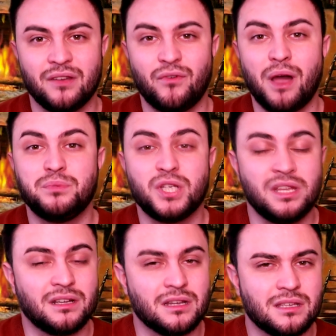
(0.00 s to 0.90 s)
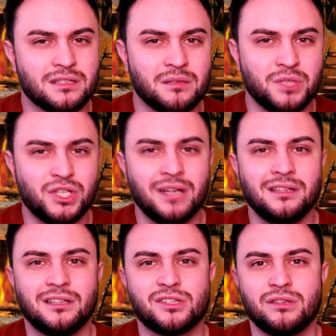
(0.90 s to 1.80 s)
Вообще никаких замечаний,
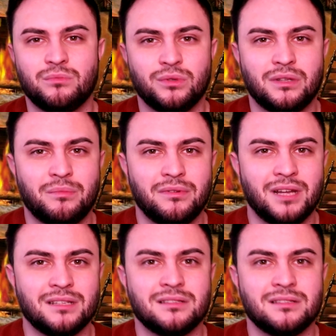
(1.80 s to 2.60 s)
даже не буду добавлять